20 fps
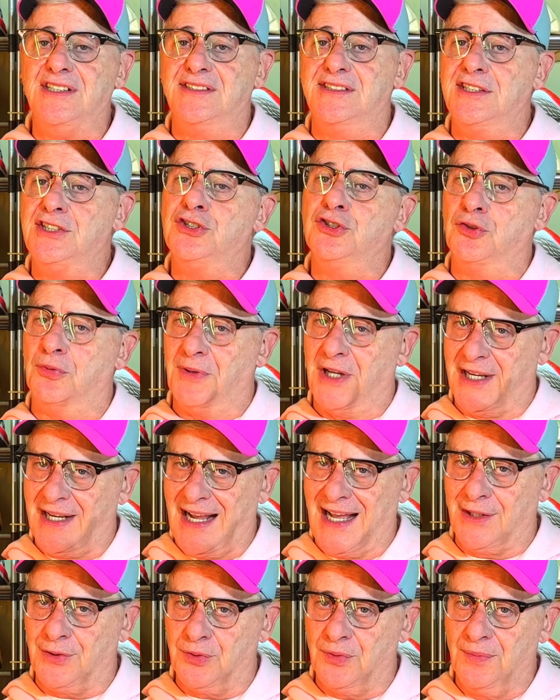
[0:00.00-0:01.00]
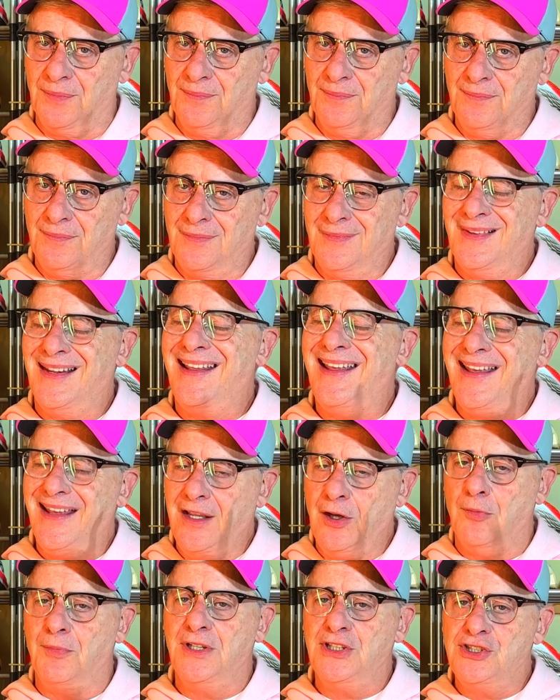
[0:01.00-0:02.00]
existe no mercado. É
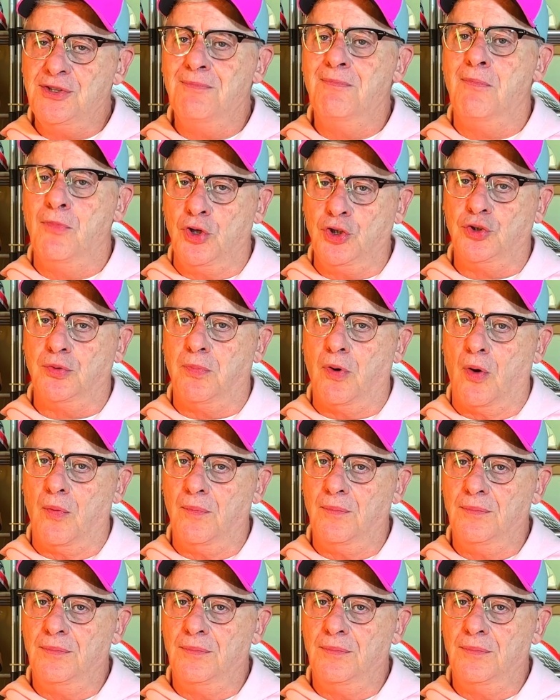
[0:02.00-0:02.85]
realmente muito bom.